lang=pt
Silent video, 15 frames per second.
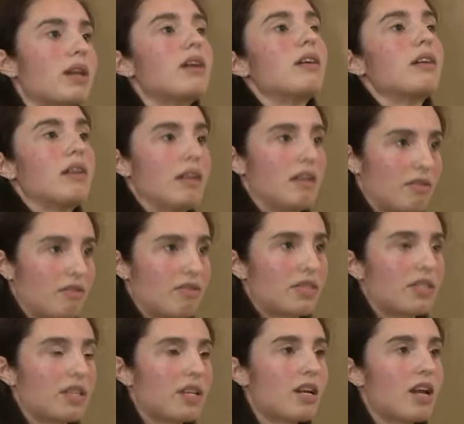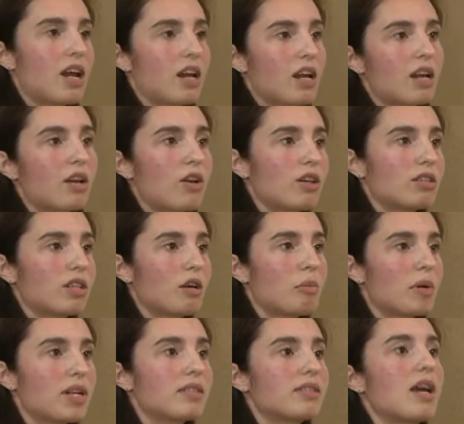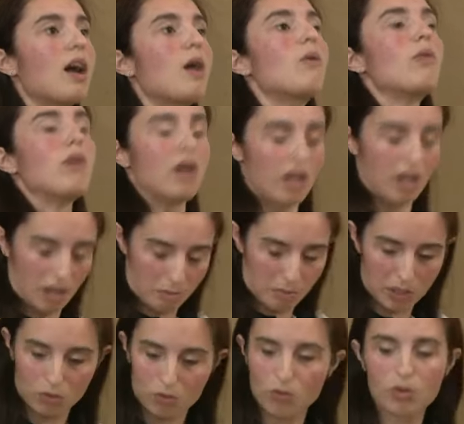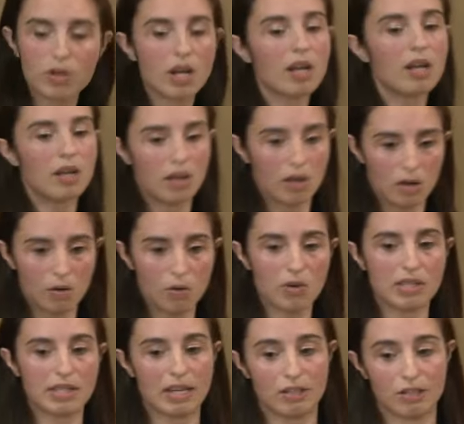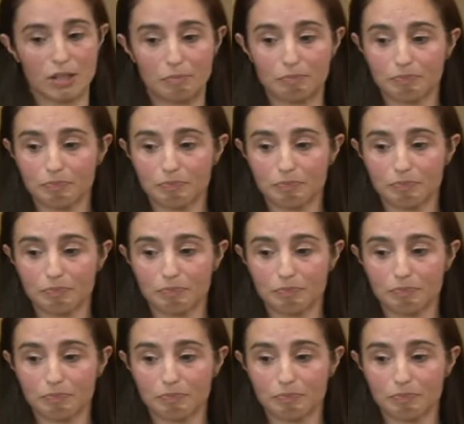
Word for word: para fazer a nossa reparação, a pintura, o que seja.